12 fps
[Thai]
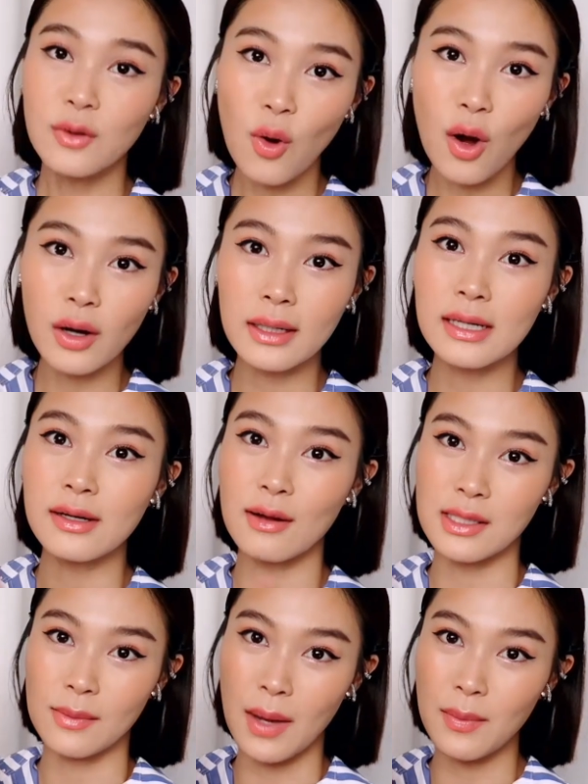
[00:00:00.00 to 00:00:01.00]
ทุกคนคือ
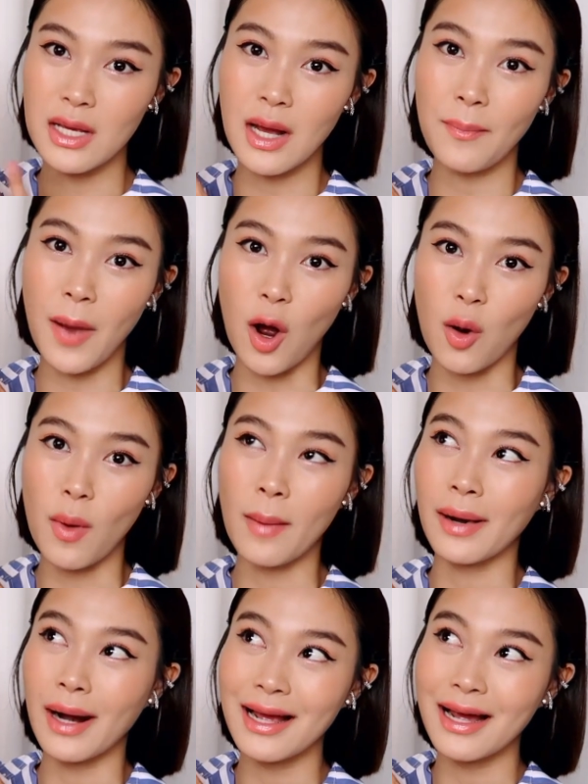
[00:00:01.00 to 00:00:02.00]
เราสามารถมีกระเป๋าแบ
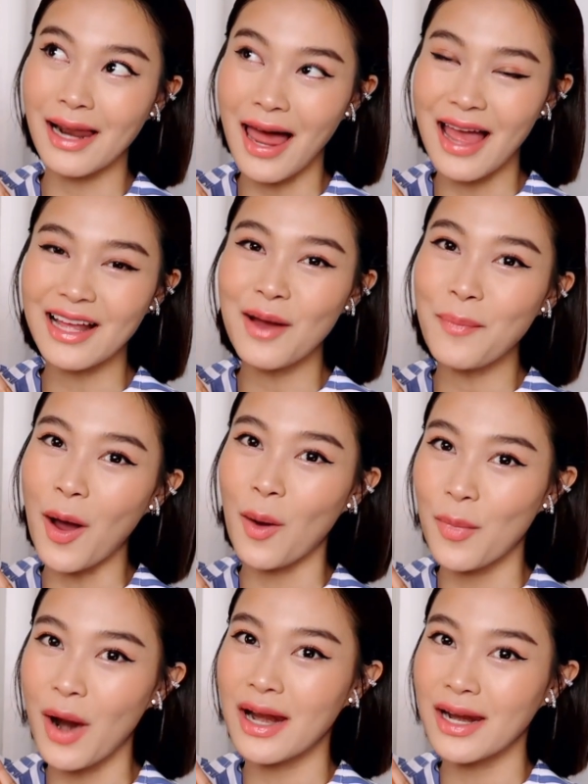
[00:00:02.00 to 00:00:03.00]
บคล้าย ๆ กระเป๋า
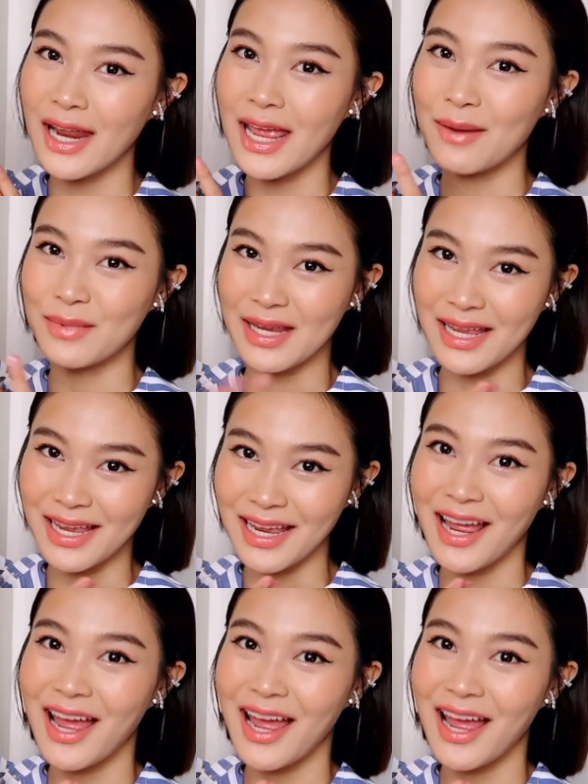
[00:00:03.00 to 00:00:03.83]
แบรนด์เนมนี่